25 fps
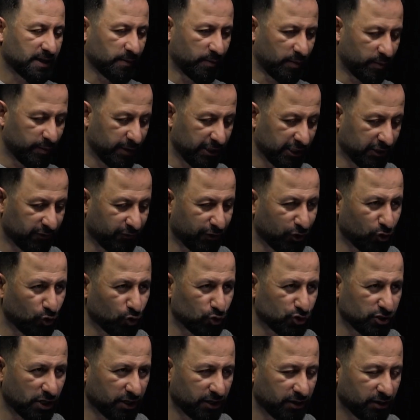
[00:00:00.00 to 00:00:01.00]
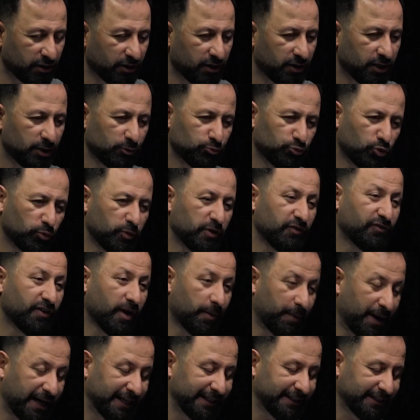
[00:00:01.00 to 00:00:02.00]
sebebiyet veriyorsak bu
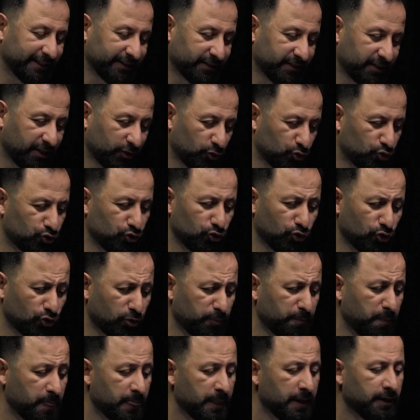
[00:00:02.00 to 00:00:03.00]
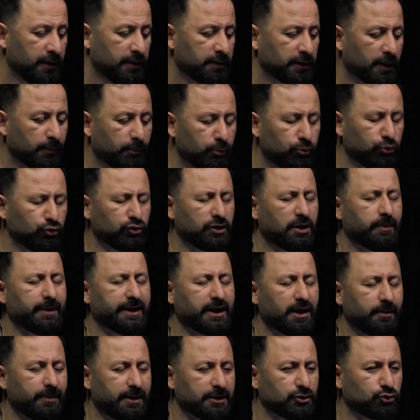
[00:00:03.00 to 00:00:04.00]
bir vebaldir diye düşünüyorum. Tabi
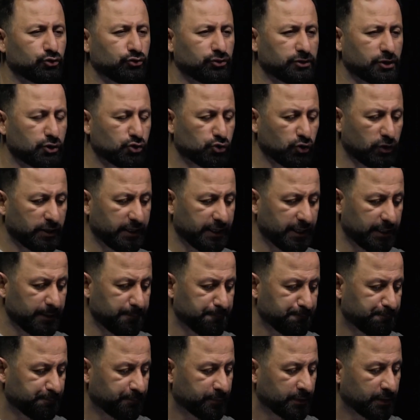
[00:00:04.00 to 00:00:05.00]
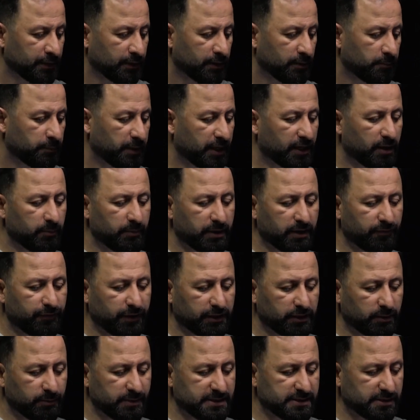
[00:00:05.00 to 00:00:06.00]
bununla beraber şunu da söyleyelim.
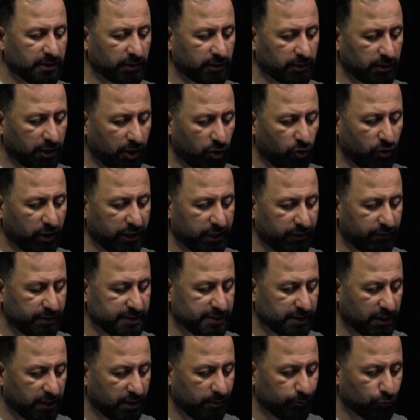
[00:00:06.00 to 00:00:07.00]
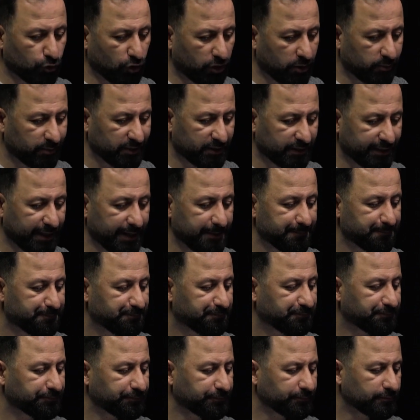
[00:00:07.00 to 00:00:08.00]
Peygamber Efendimiz sallallahu aleyhi ve sellem döneminde
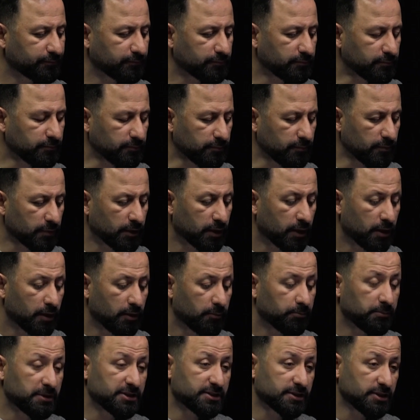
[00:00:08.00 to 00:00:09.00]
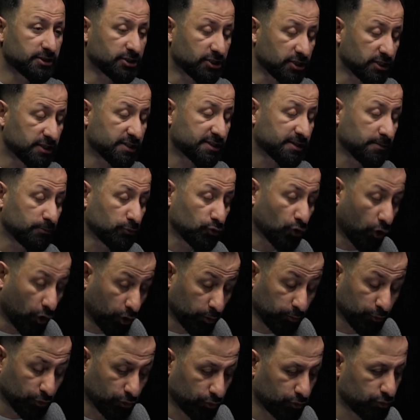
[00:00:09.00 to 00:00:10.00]
biz iki isim
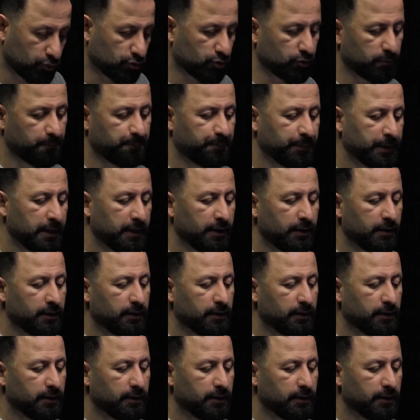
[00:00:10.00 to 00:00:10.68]
görmüyoruz.